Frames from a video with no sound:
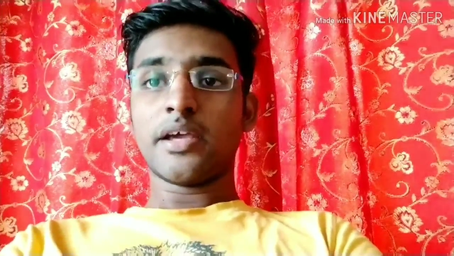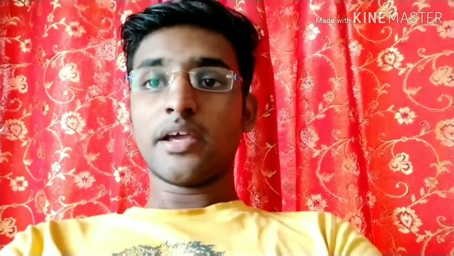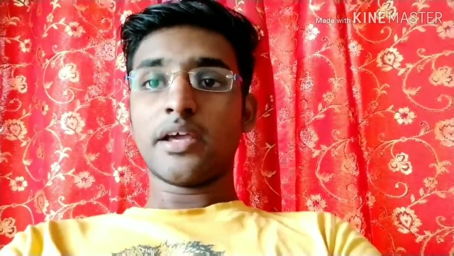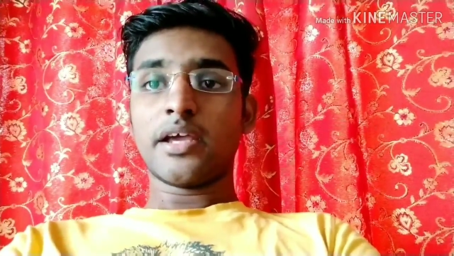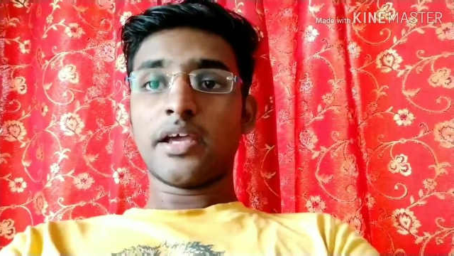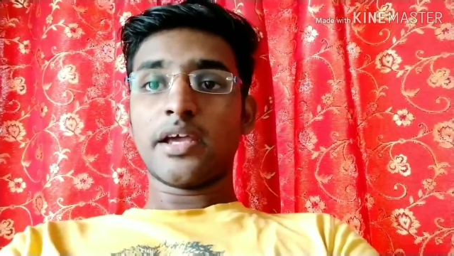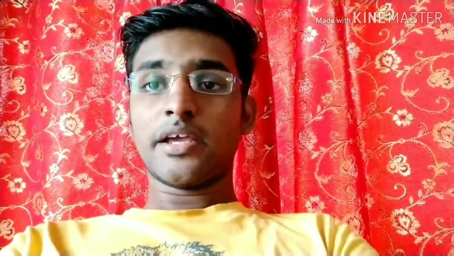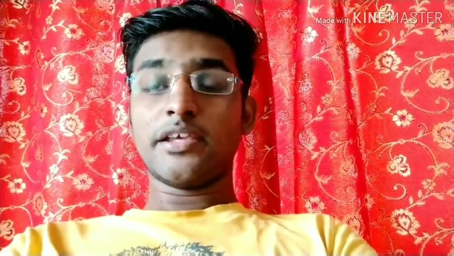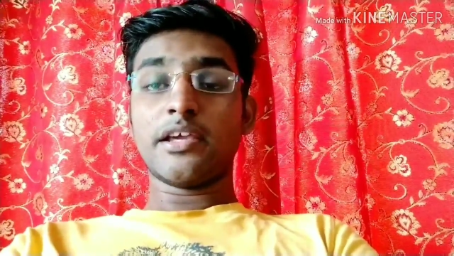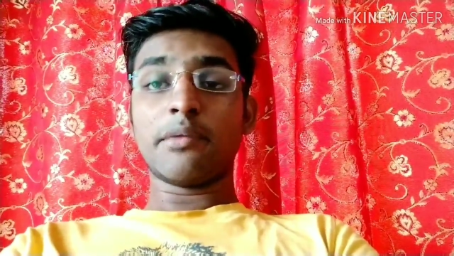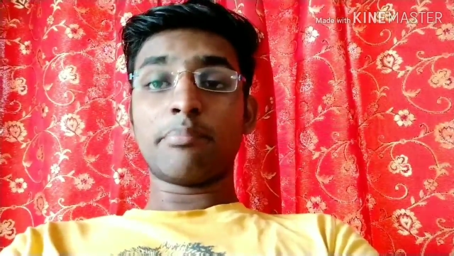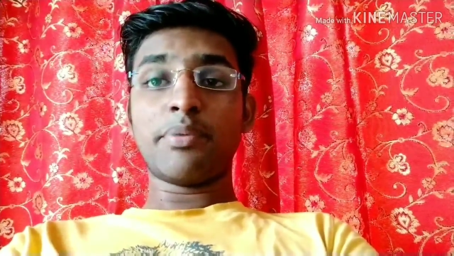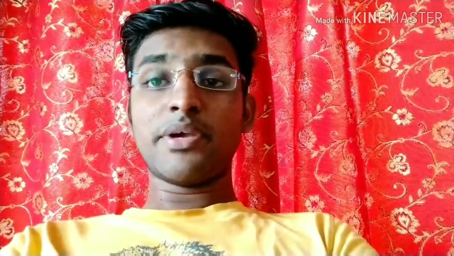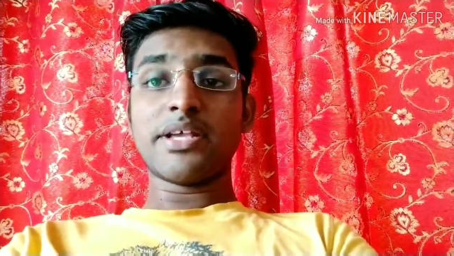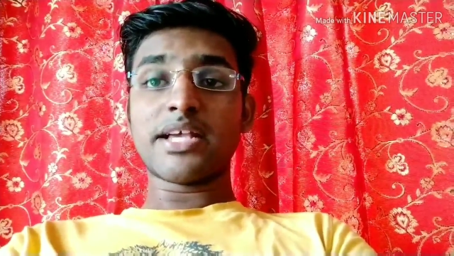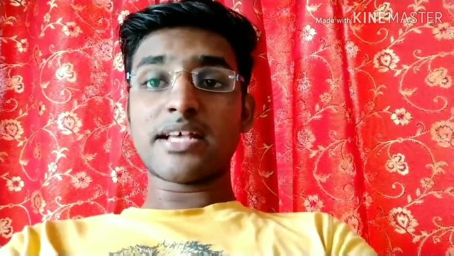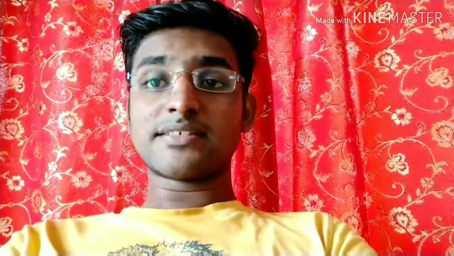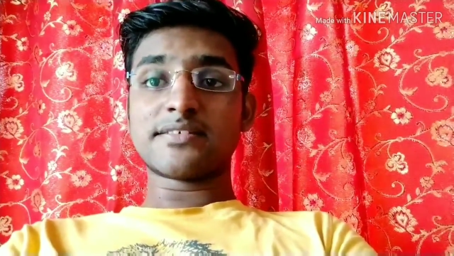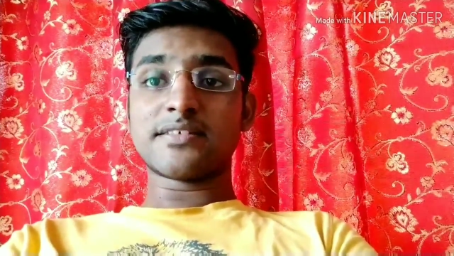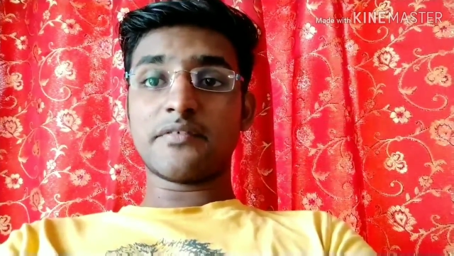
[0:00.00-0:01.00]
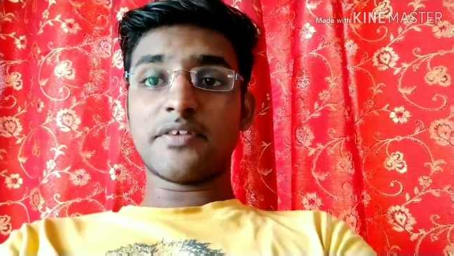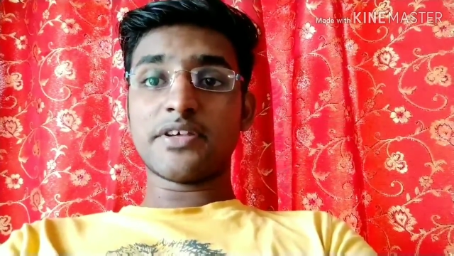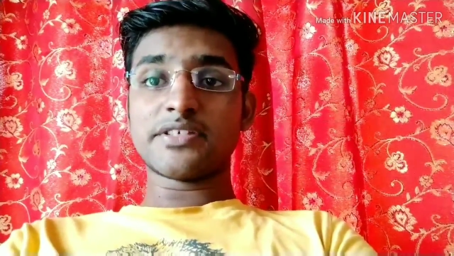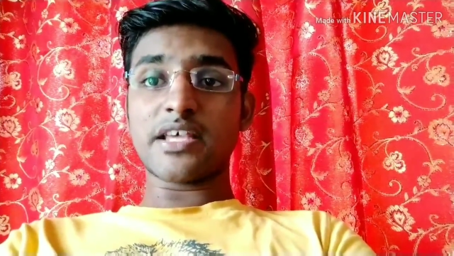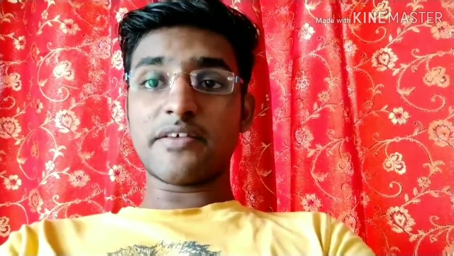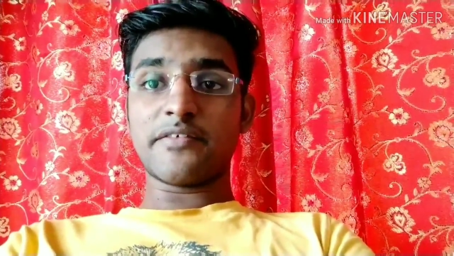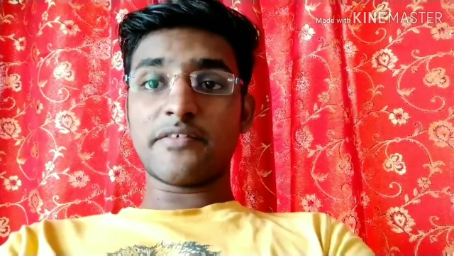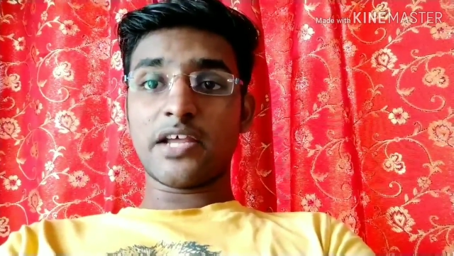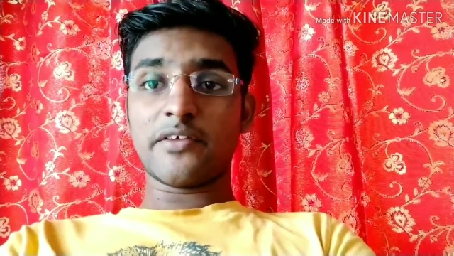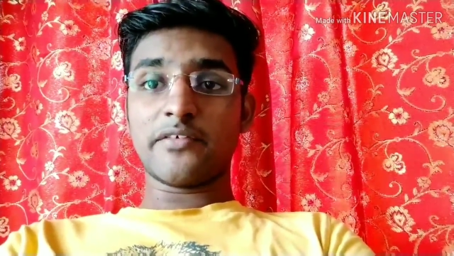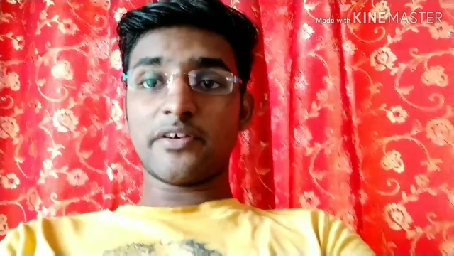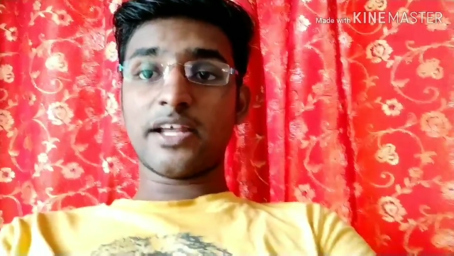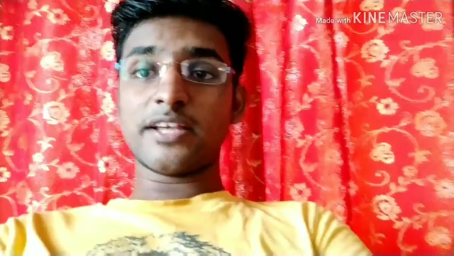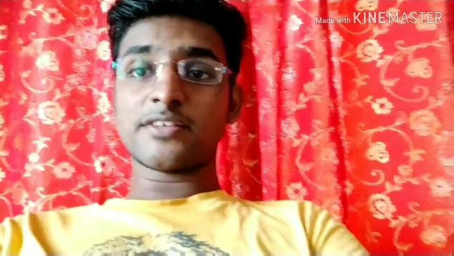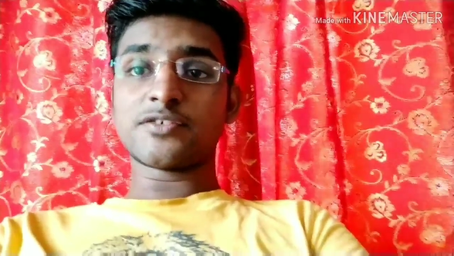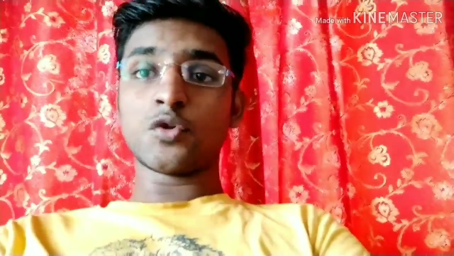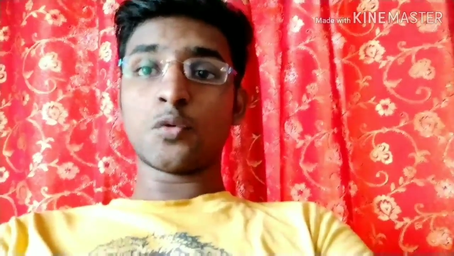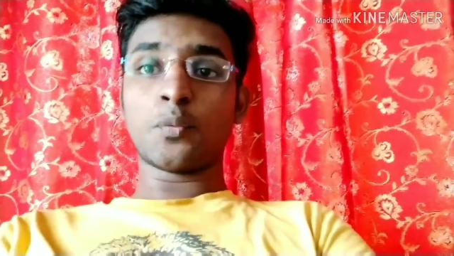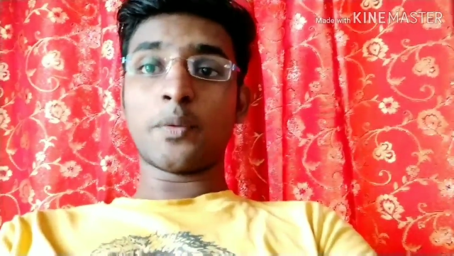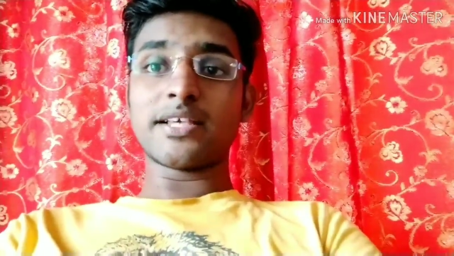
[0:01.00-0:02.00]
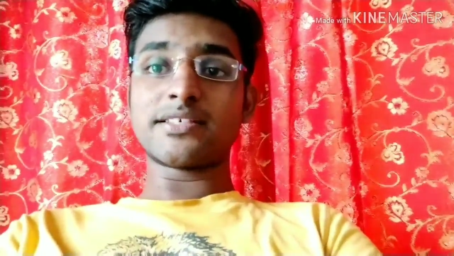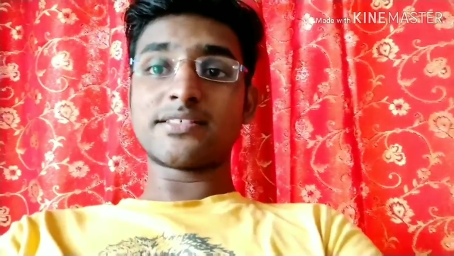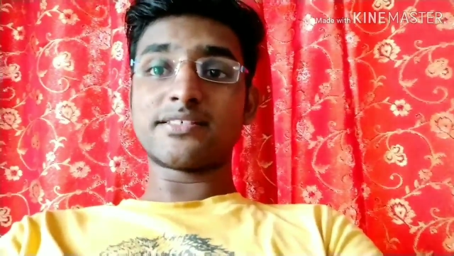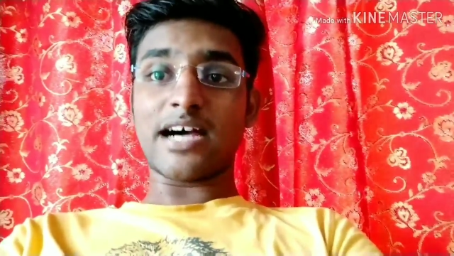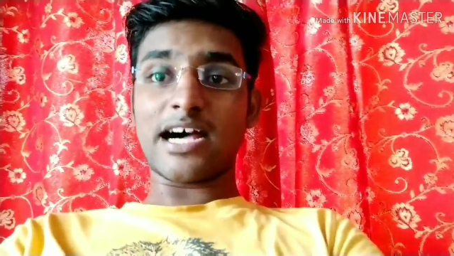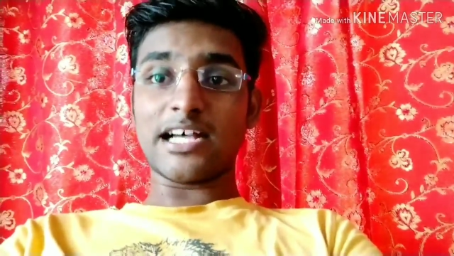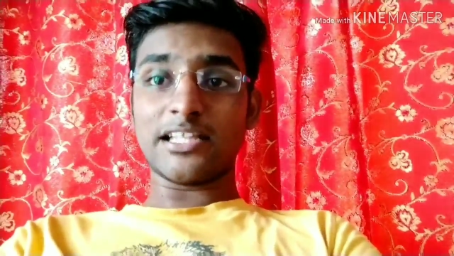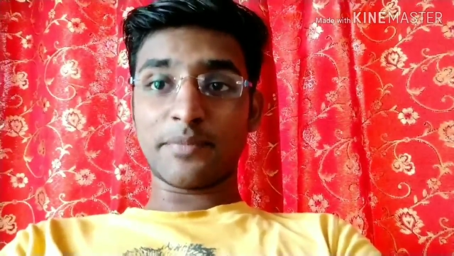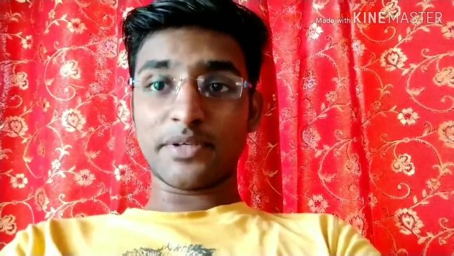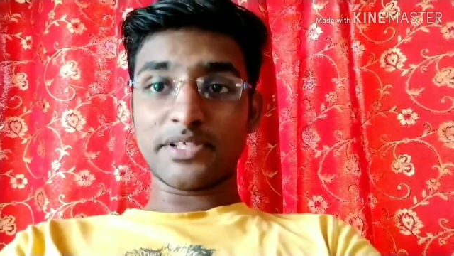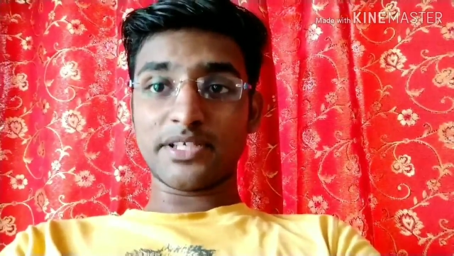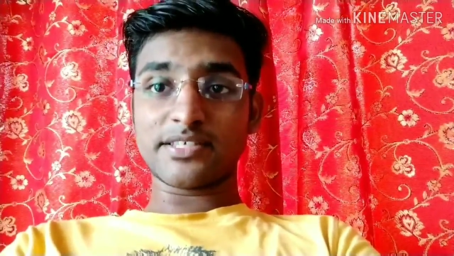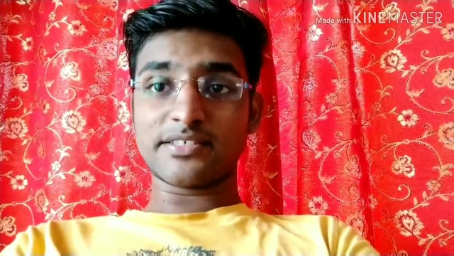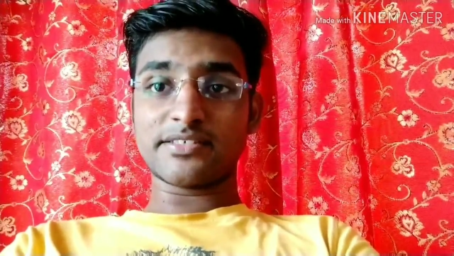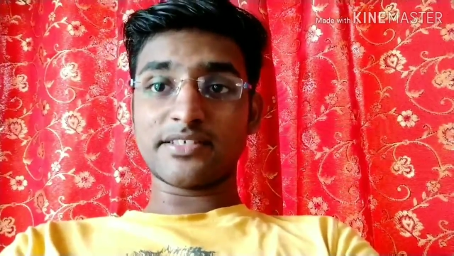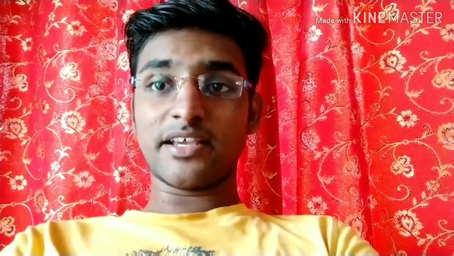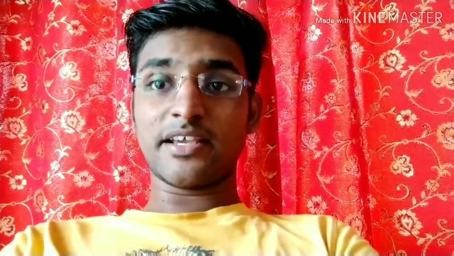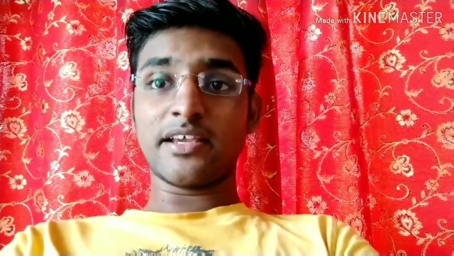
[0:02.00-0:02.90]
ये पिया सर्विस अवेलेबल है सुबह सात बजे से